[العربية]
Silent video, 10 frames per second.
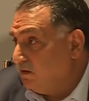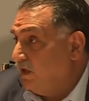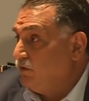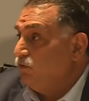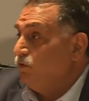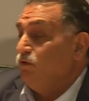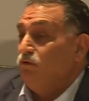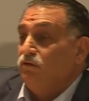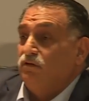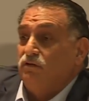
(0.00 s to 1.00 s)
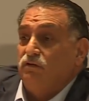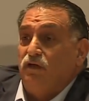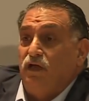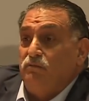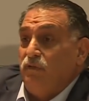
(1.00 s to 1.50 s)
لأنه
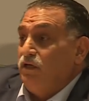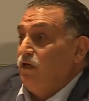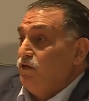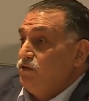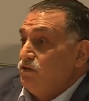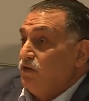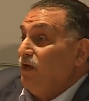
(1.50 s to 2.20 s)
المنهج